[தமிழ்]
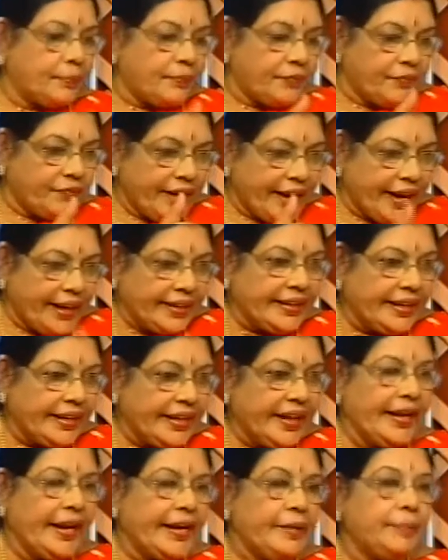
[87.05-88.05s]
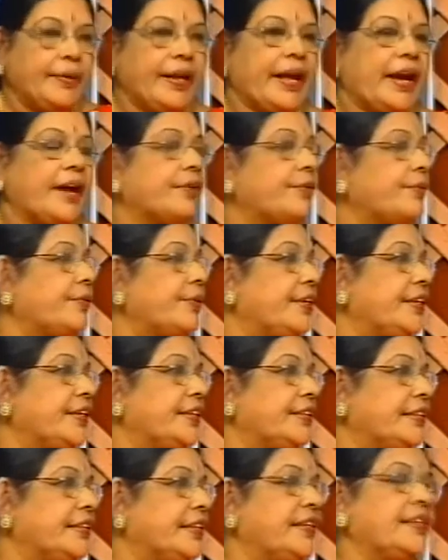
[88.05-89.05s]
அந்த வேட்டையை அடிப்படையாக
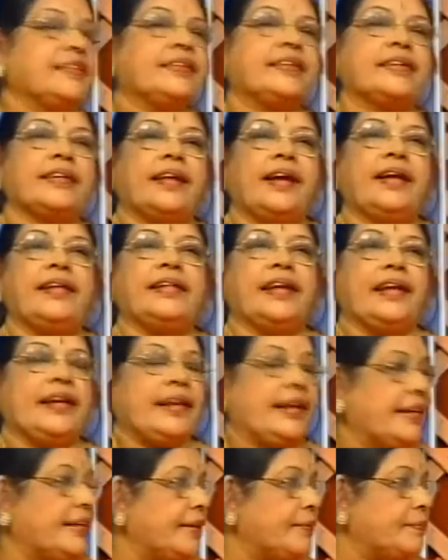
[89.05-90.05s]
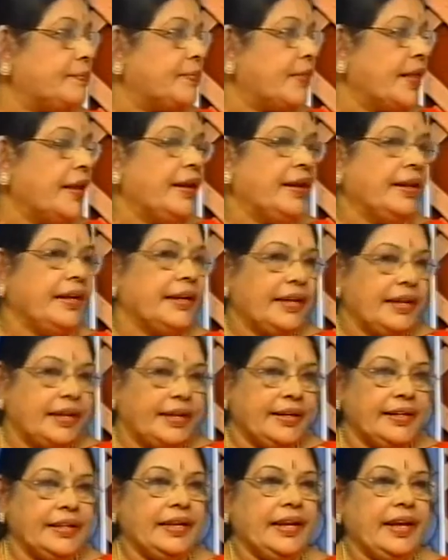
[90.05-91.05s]
கொண்டு எழுந்ததுதான் இந்த இலக்கியம்
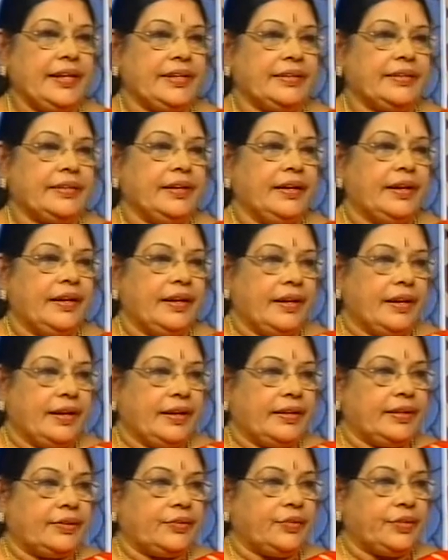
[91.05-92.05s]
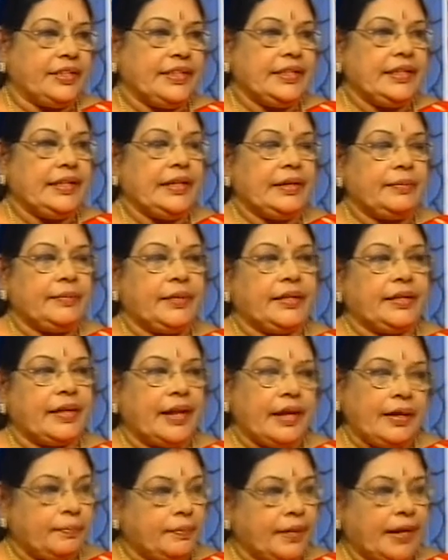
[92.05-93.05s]
இரண்டு நிலை அந்த குறிஞ்சி நிலம்
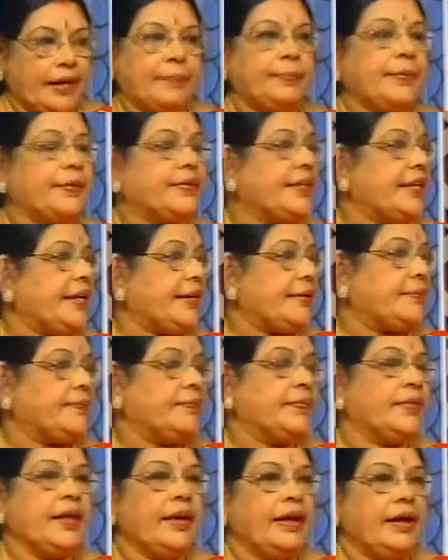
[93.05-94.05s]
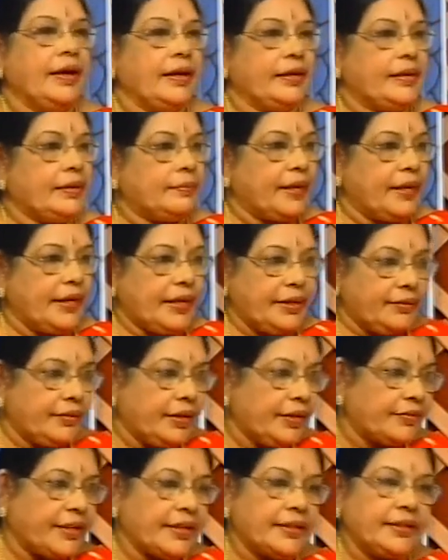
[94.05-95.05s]
என்றால் மலைப்பகுதி அந்த
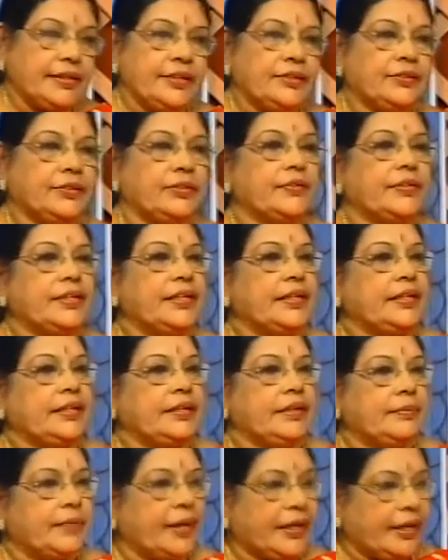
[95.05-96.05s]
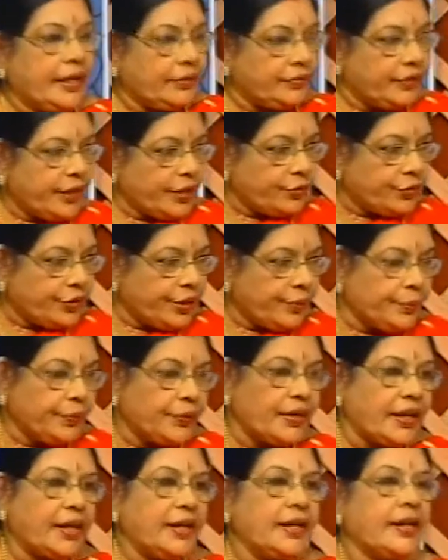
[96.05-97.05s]
மலையினுடைய வளத்தை சொல்வது மலையினுடைய
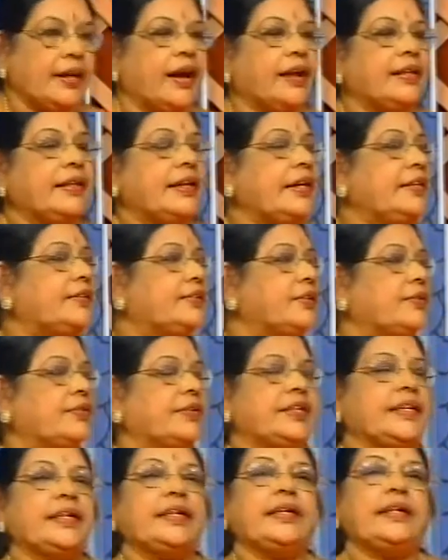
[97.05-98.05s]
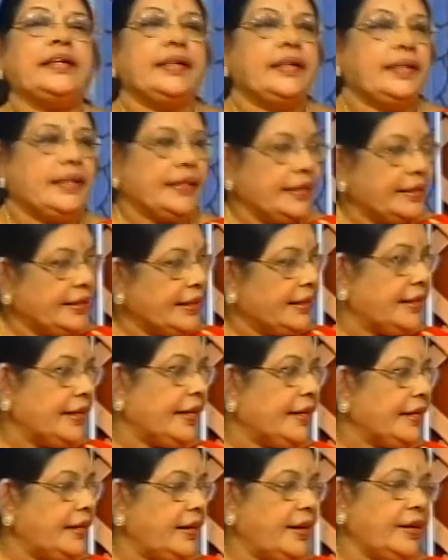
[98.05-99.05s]
உரிப்பொருளான காதலை சொல்வது இந்த
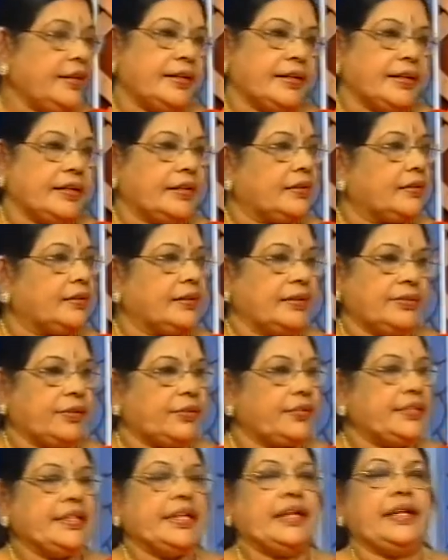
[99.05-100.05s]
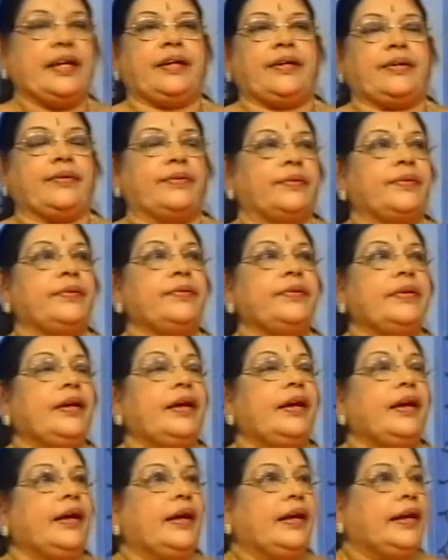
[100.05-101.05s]
நிலையெல்லாம் அந்த குறவஞ்சியில் இருக்கும்
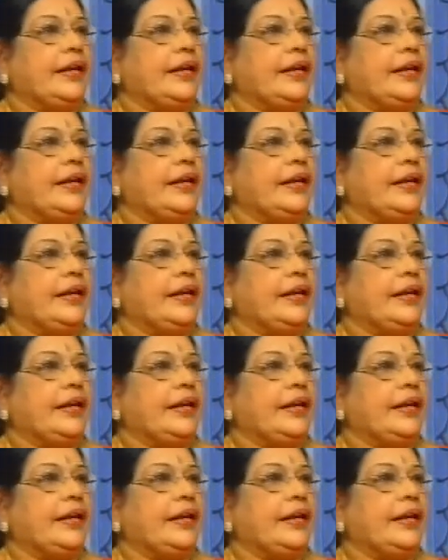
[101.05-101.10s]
